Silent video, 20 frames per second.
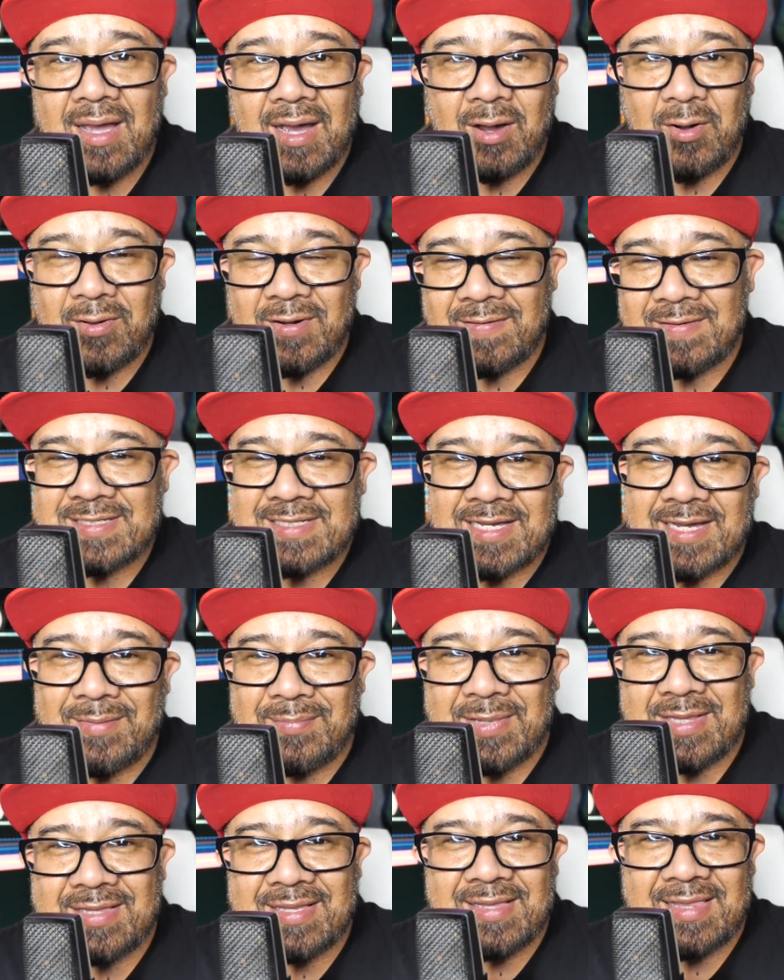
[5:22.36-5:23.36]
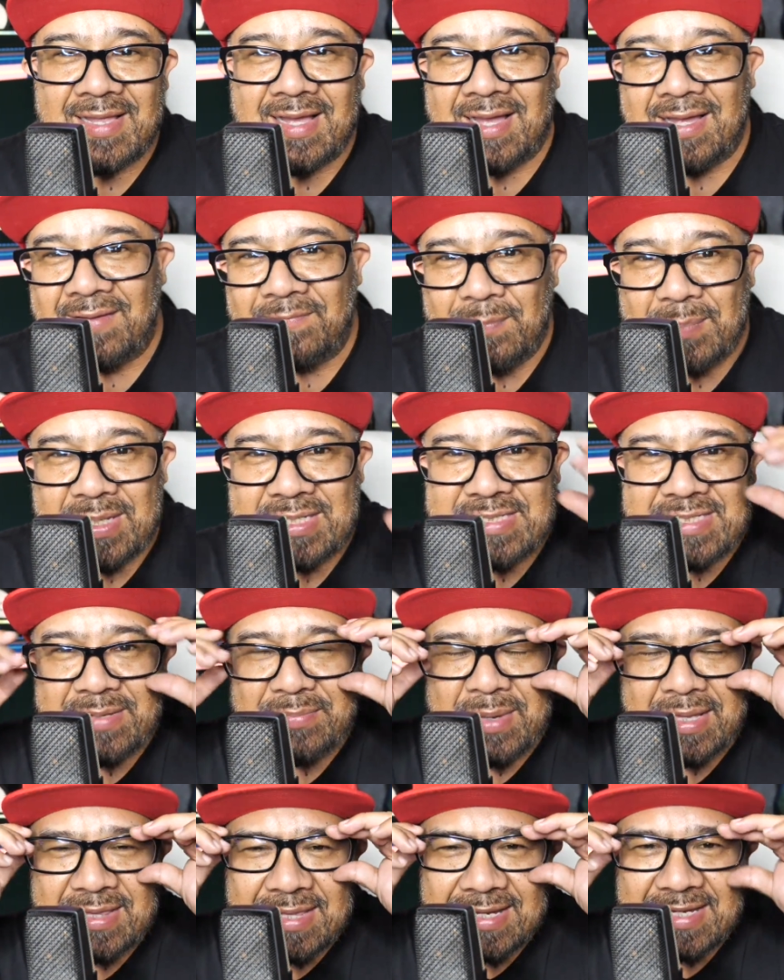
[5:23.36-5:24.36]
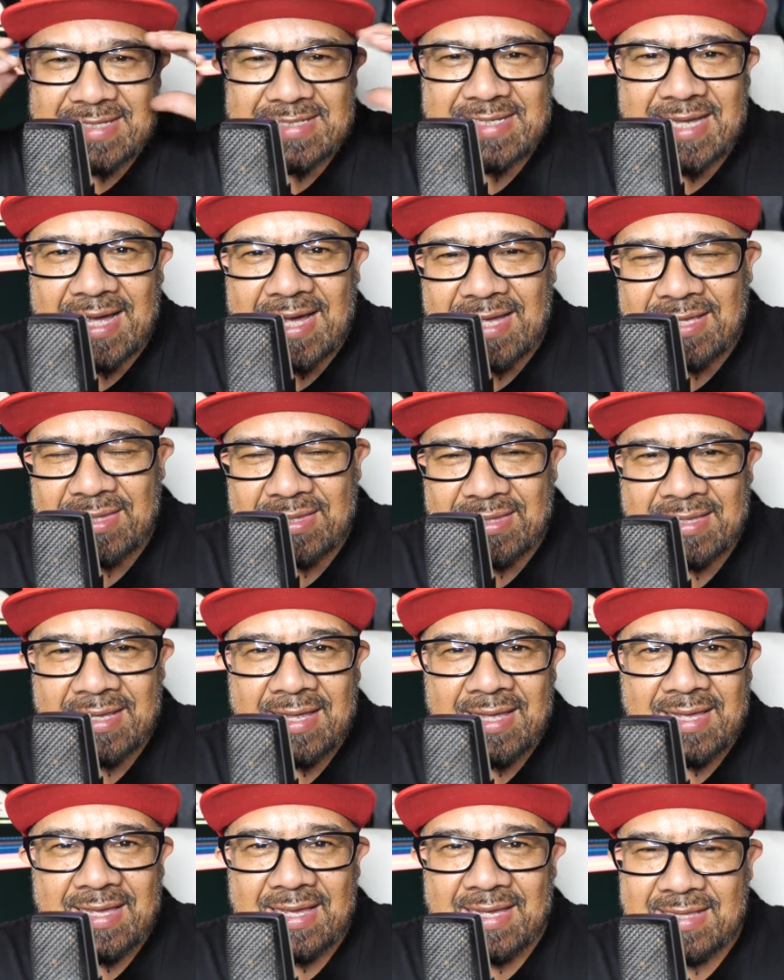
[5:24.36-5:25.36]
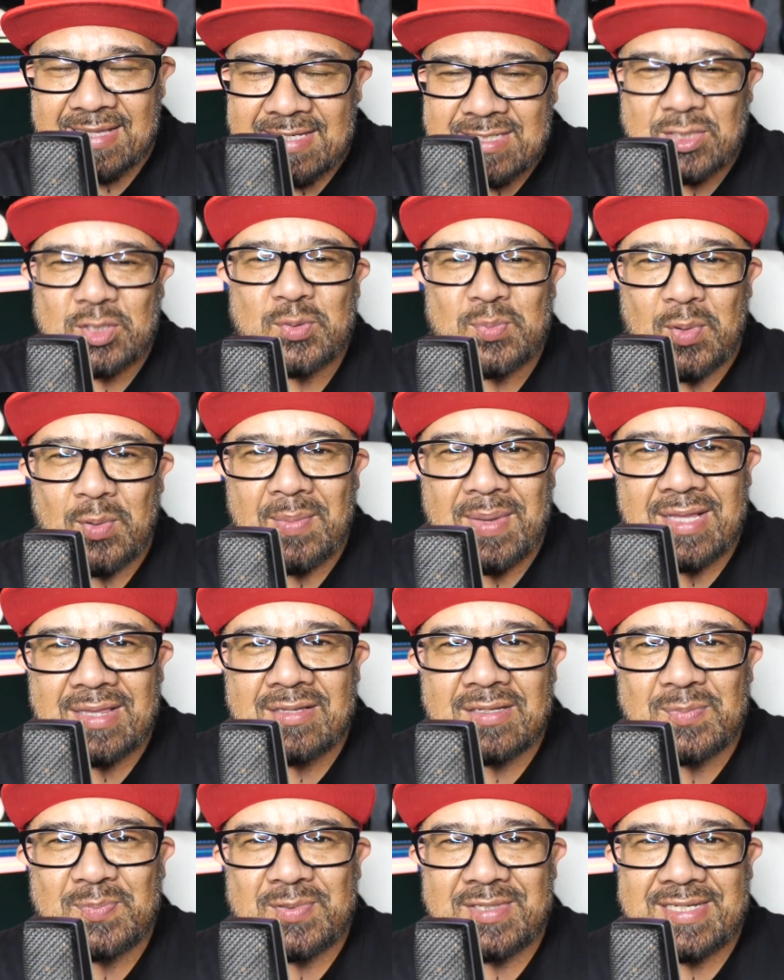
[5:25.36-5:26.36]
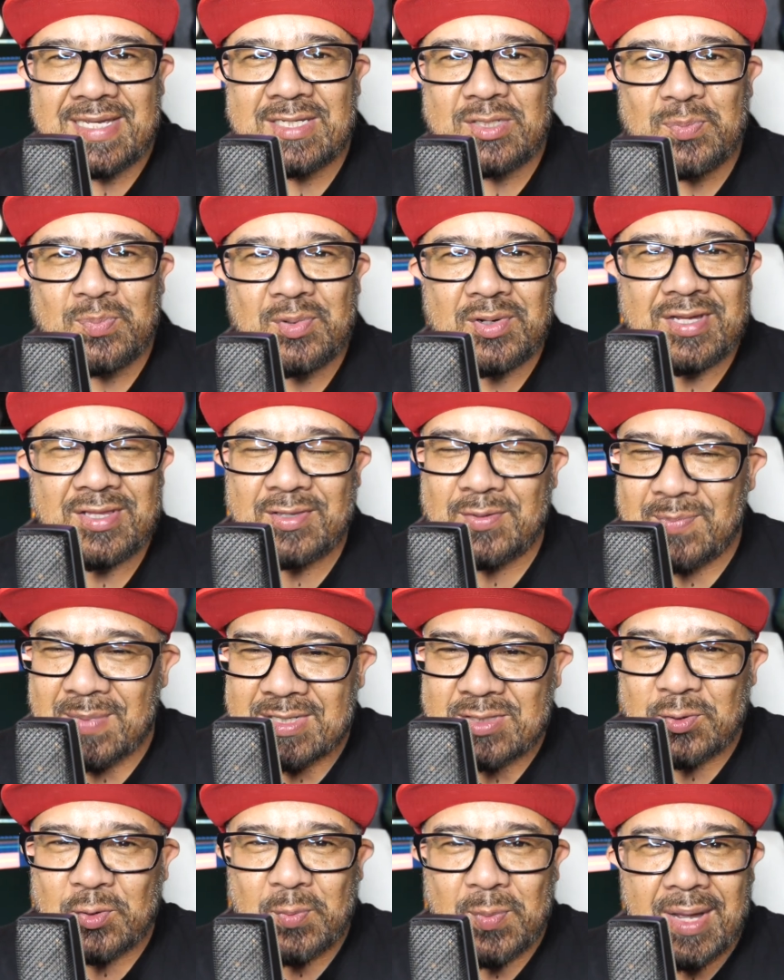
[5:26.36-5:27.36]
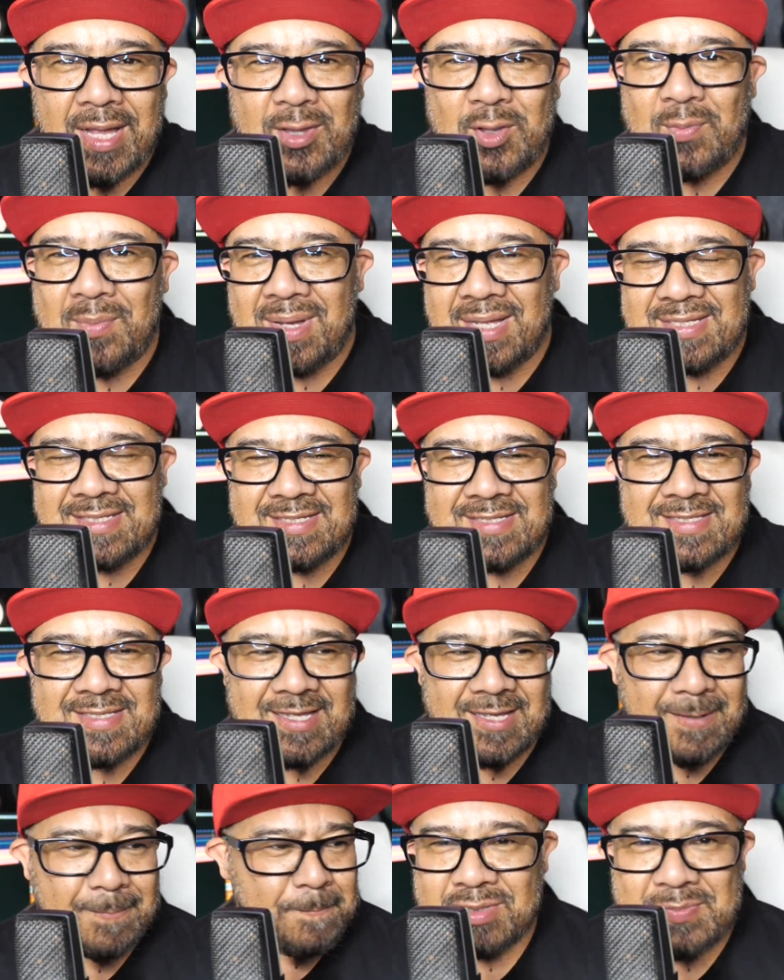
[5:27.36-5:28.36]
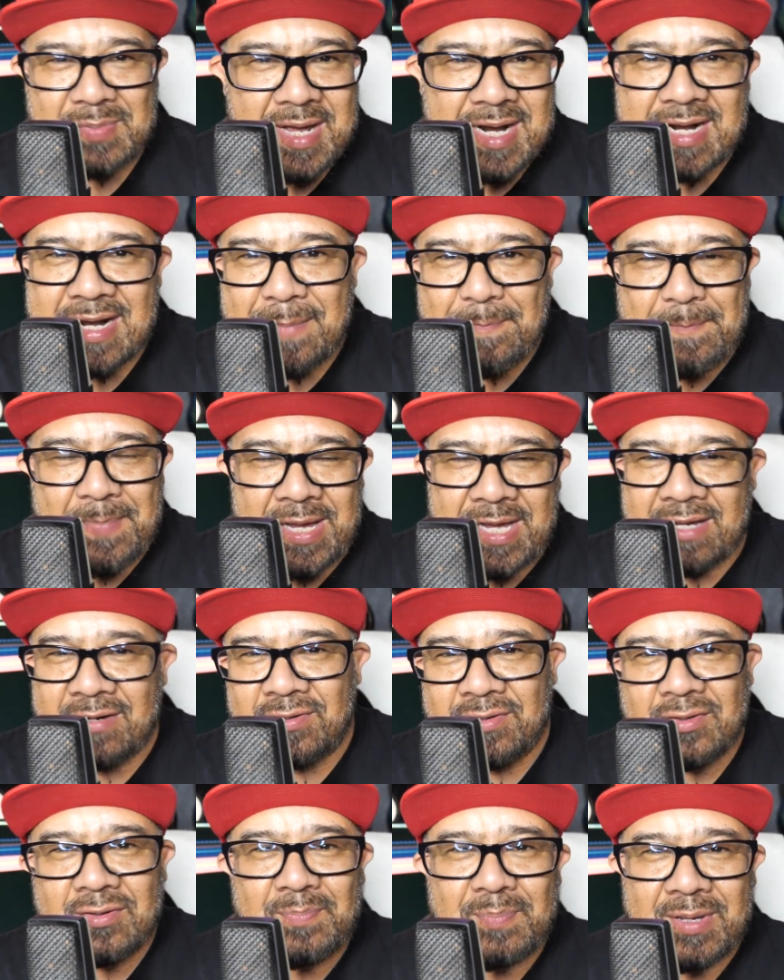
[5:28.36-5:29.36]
Ahora básicamente la vestimenta que sacan en estos momentos pues ya es un poquito más urbano, más este, pues más rapero, ¿no?